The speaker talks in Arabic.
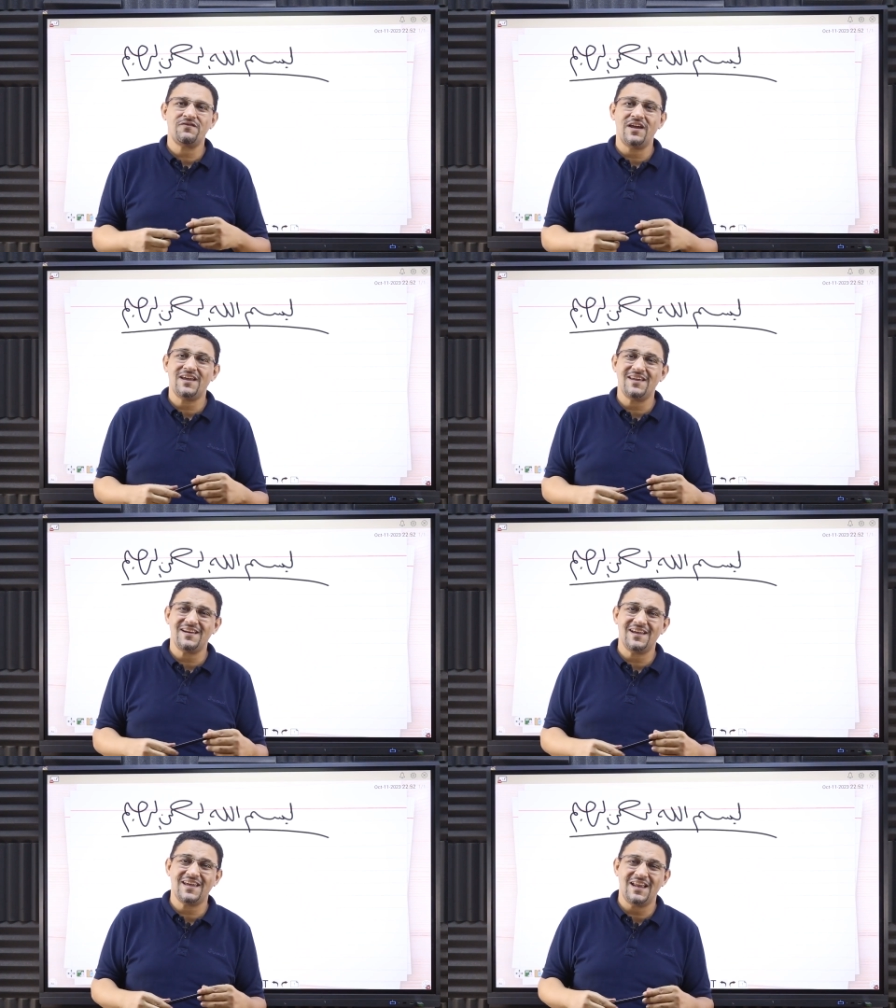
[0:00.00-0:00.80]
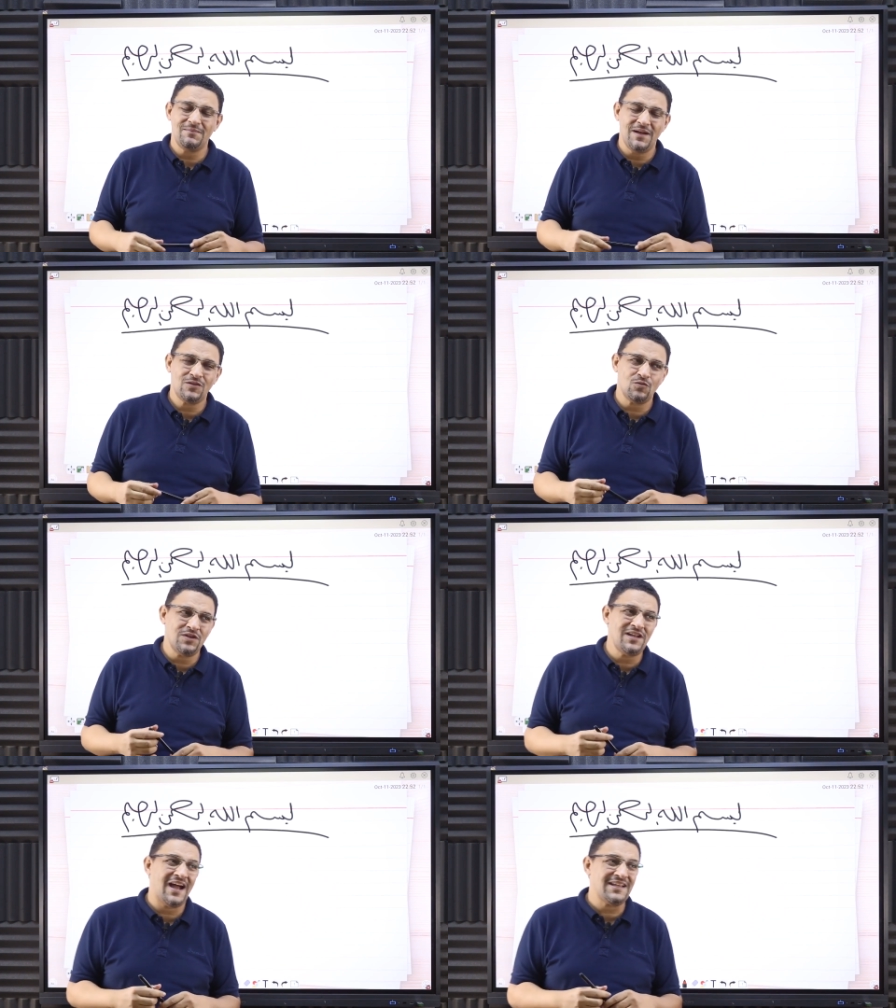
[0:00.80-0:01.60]
فاكر الكلمات
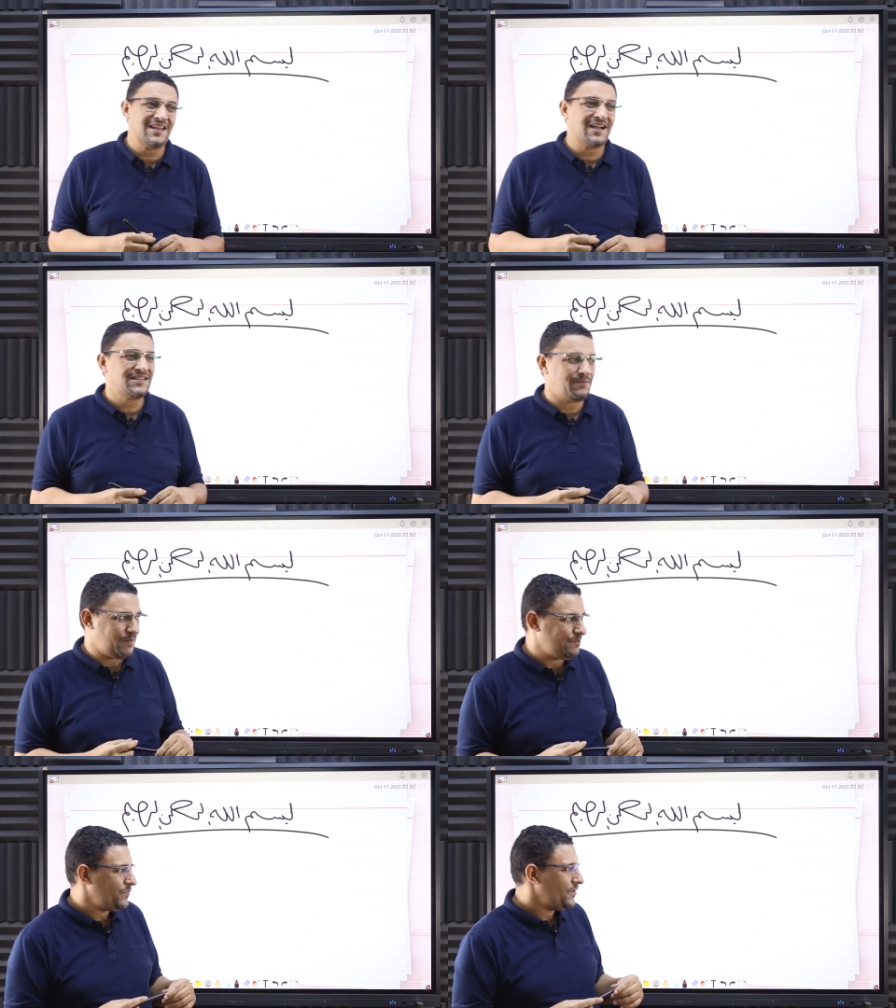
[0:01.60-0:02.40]
والدنيا عندك تمام